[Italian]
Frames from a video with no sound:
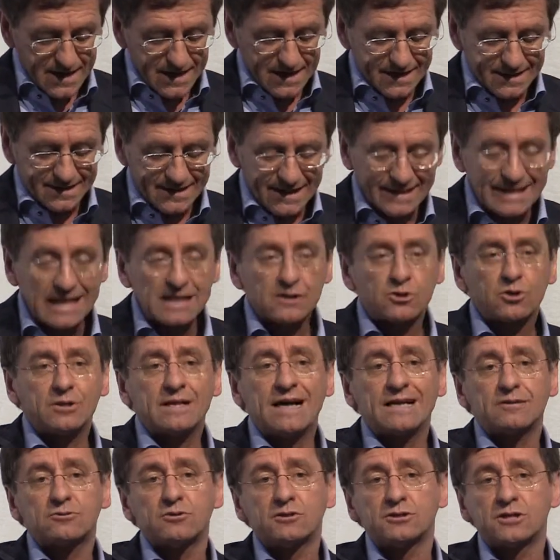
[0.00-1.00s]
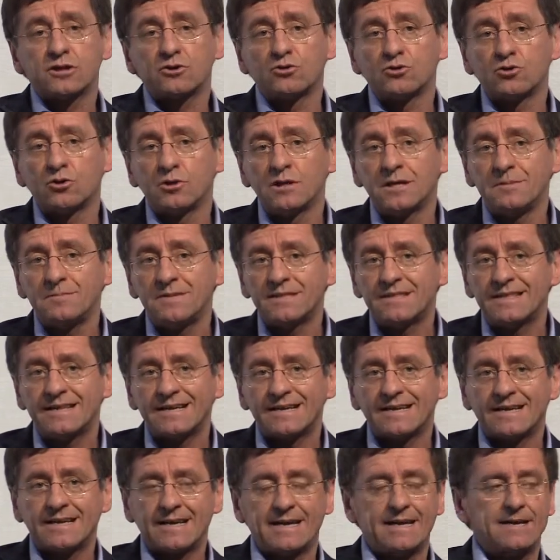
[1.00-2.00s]
Dall'altro lato il secondo
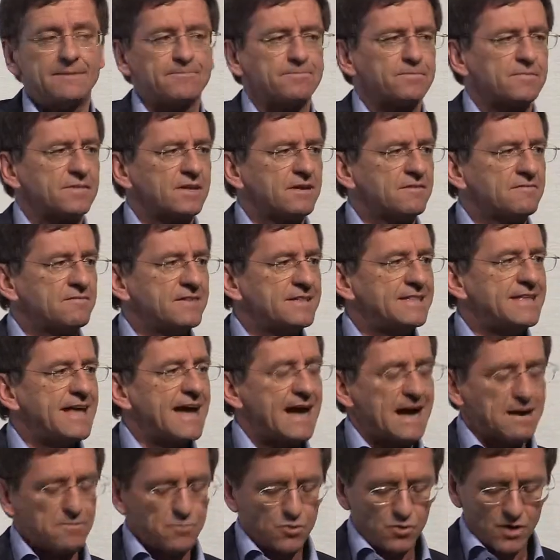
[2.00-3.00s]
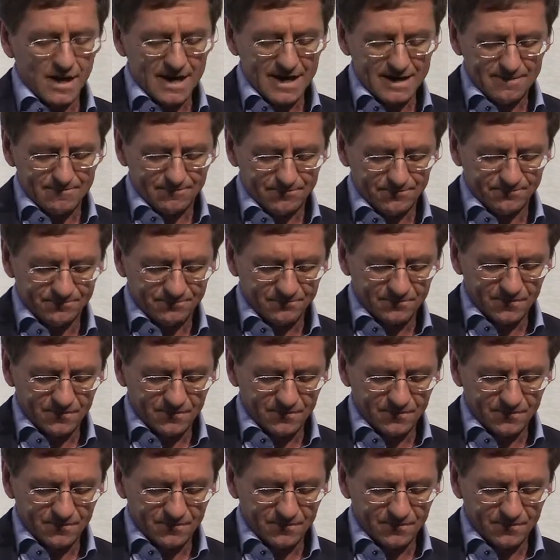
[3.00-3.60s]
limite che vediamo è